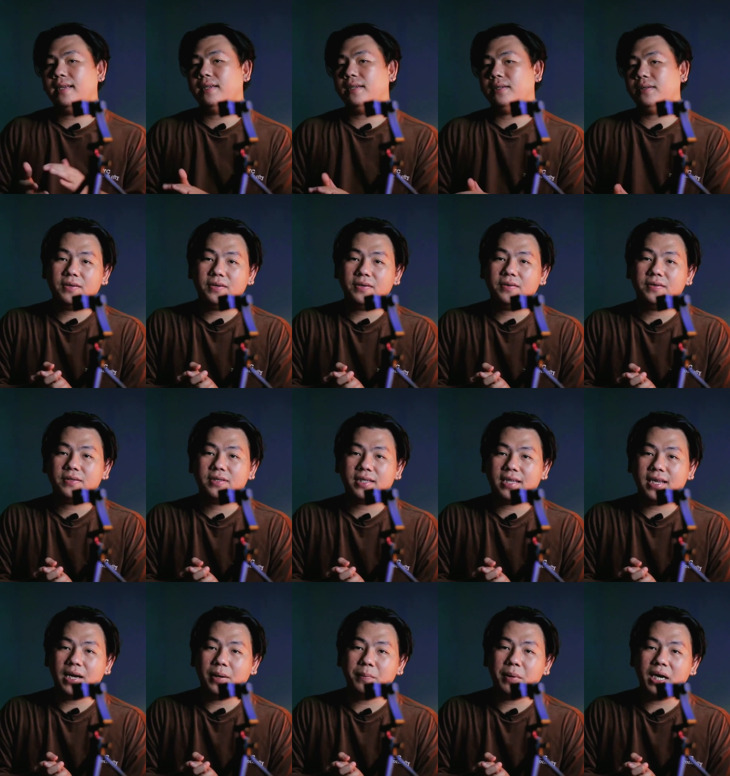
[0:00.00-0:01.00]
So,
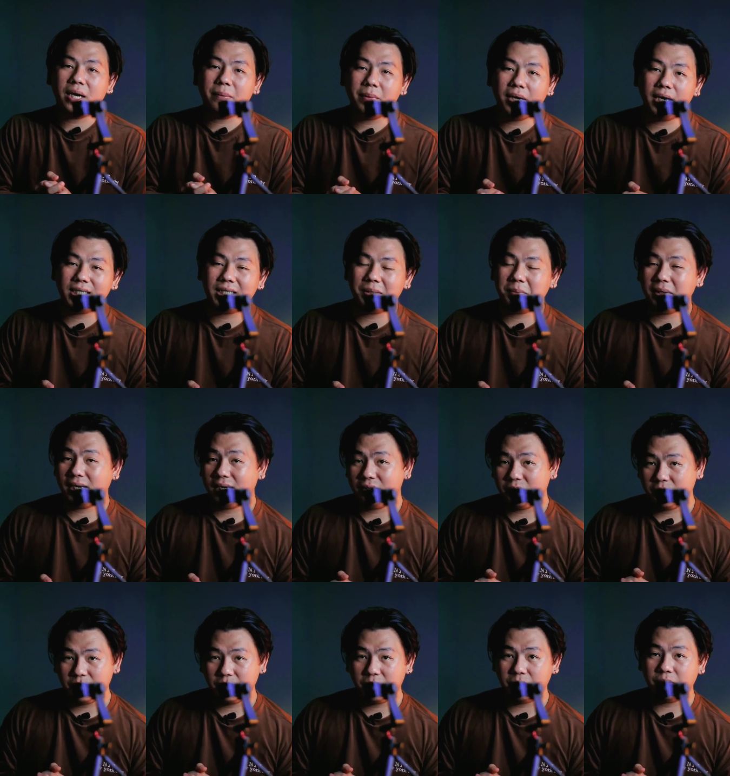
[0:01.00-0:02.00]
abang-abang sa mga
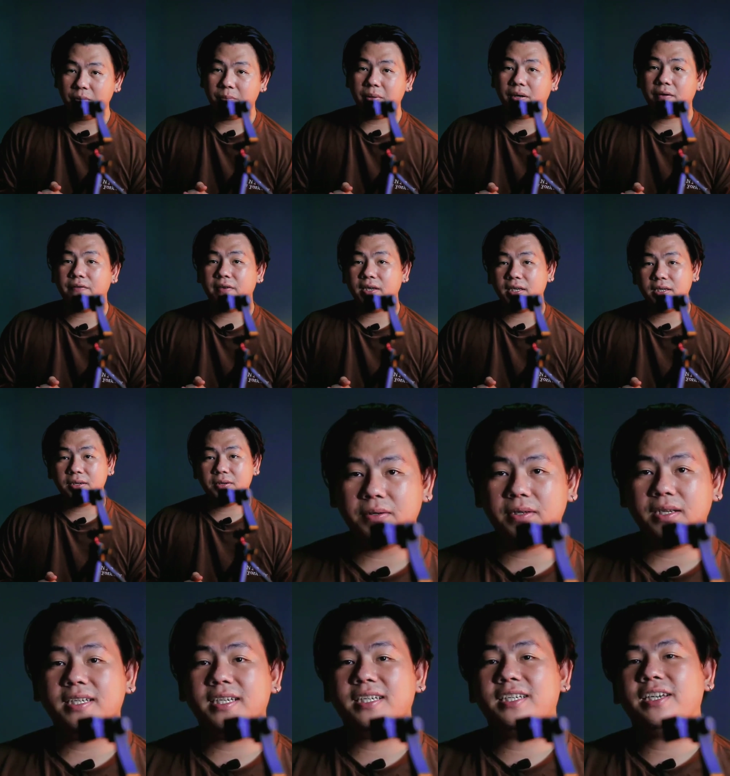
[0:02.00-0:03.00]
susunod ko pang video.
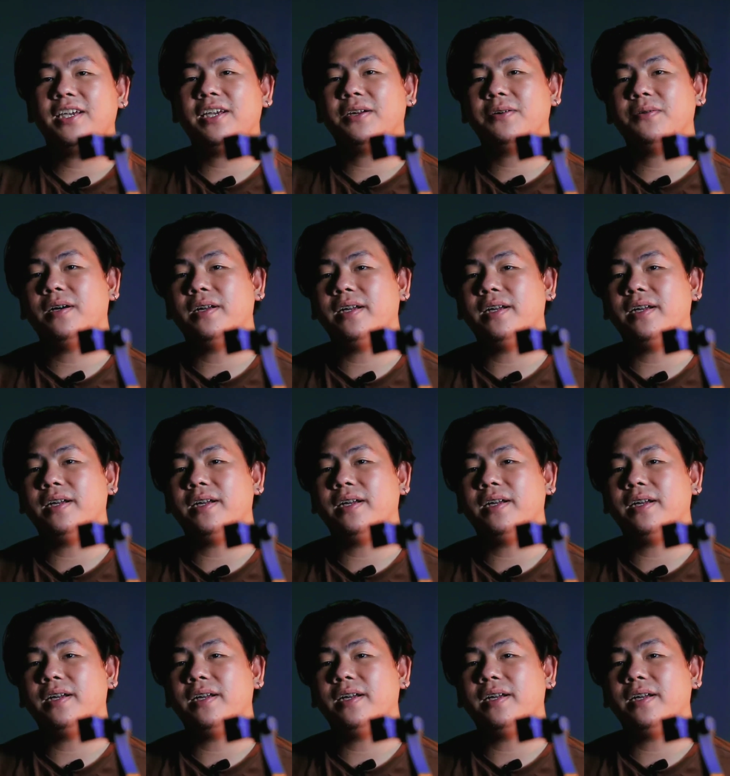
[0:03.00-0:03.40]
This is Hero